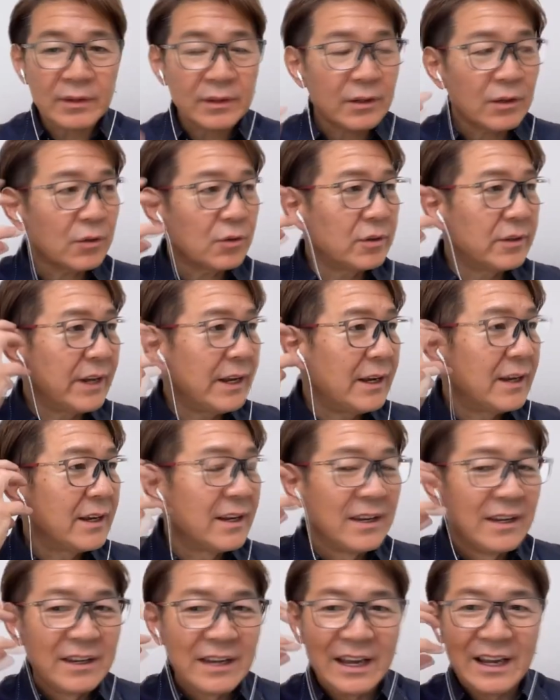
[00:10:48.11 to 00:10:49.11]
このね、
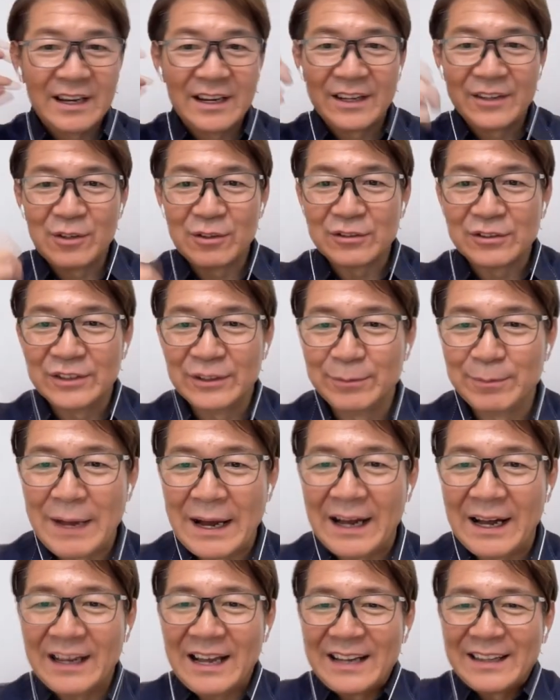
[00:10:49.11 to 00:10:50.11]
よく
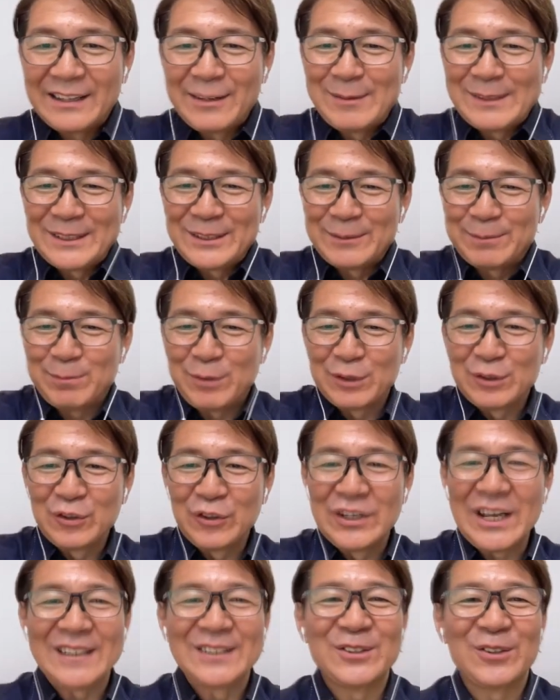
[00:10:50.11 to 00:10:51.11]
今やってます
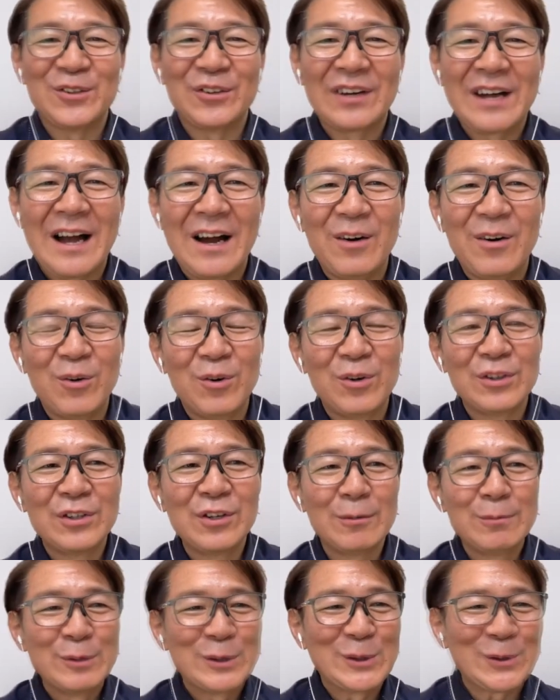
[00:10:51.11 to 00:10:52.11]
ポッドキャストとか
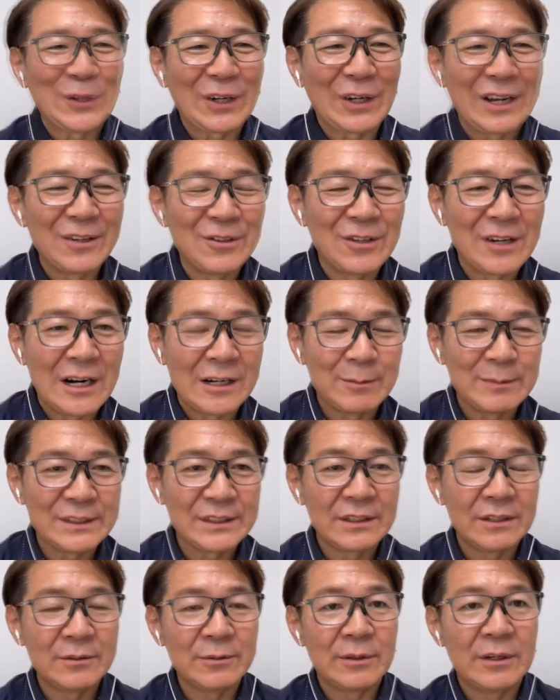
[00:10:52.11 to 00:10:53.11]
オーディオブックとかいろいろありま
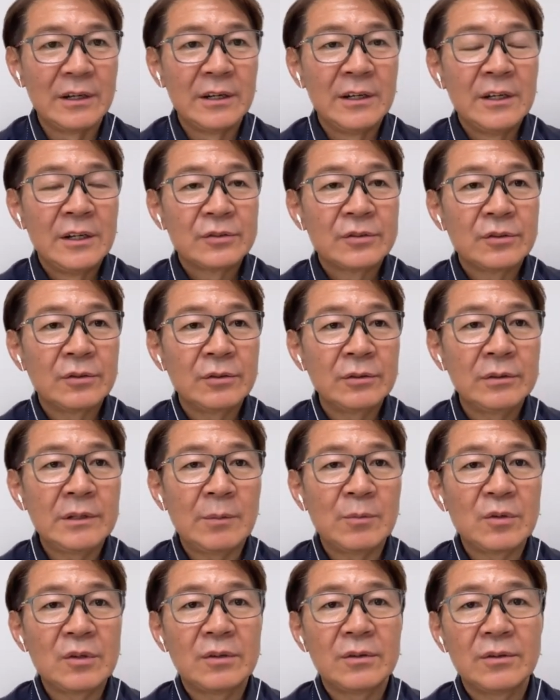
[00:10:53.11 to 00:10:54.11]
すけどもそういっ
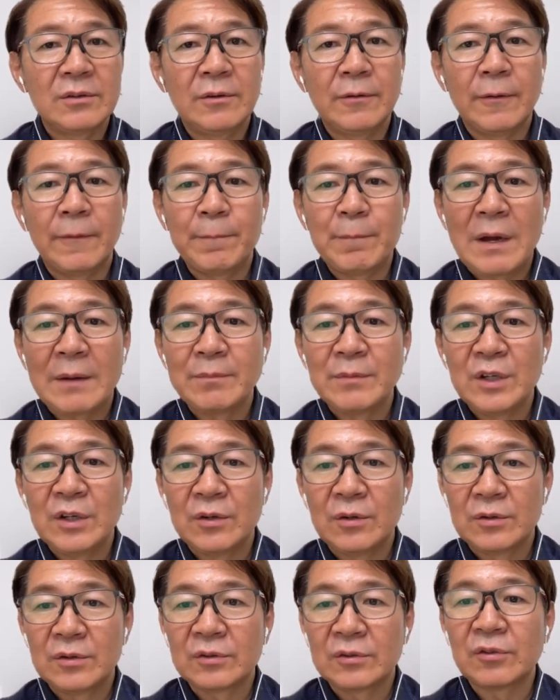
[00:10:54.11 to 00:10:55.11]
たものの、まあ、美
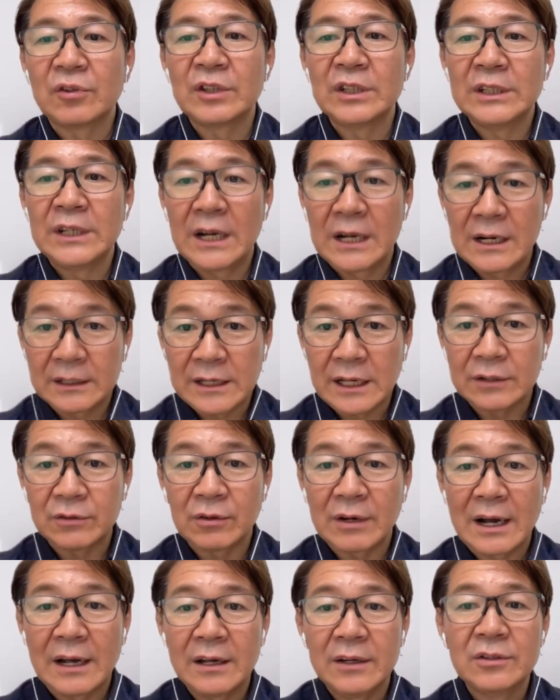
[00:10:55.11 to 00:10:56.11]
容の取り入れ方
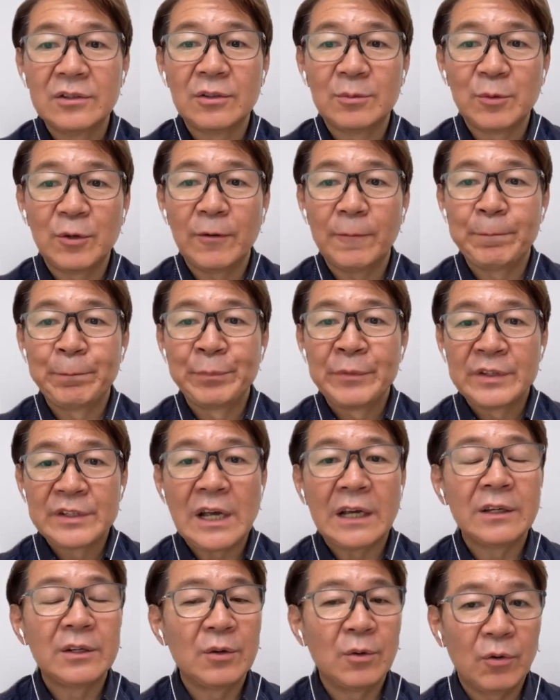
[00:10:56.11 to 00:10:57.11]
とかいうのも
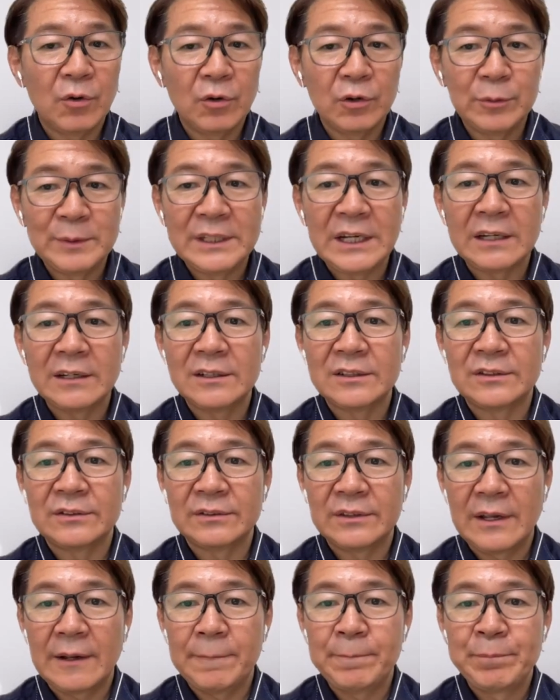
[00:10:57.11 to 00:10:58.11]
最近多いみたいです
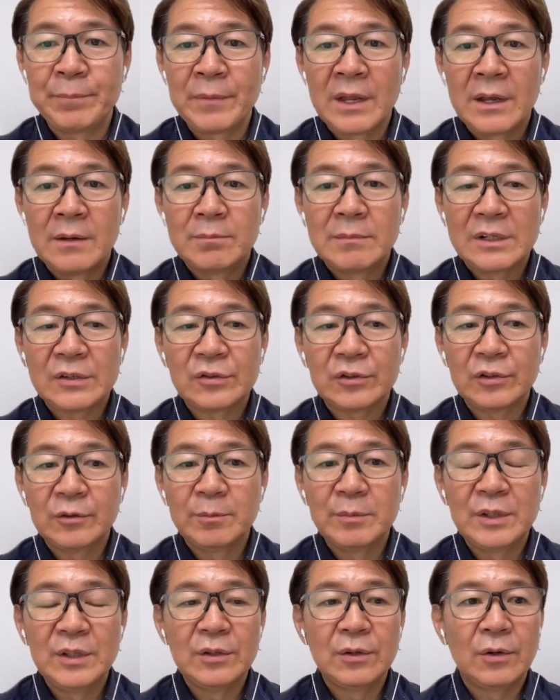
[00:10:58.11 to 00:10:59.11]
ので、まあ、そういう
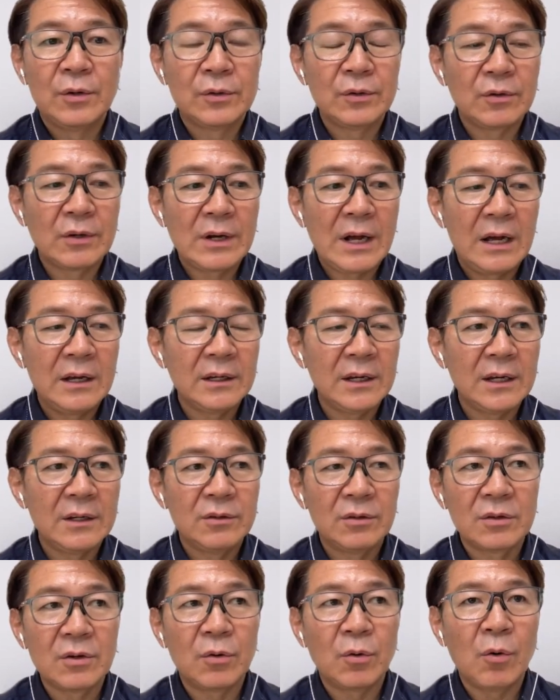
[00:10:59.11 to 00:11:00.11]
美容の関係
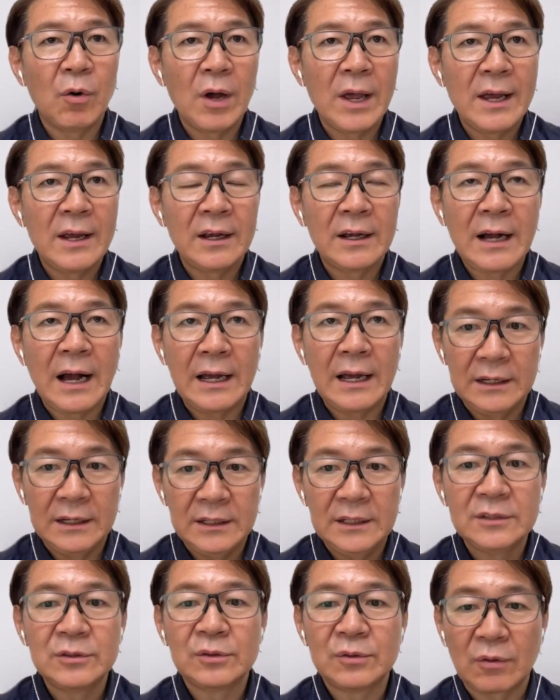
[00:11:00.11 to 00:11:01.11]
の講演会
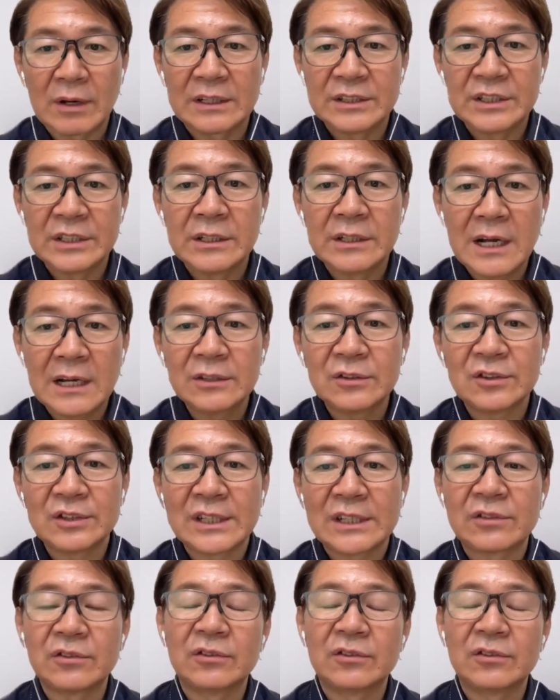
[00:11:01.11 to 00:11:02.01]
行くとかしっかりとしたそ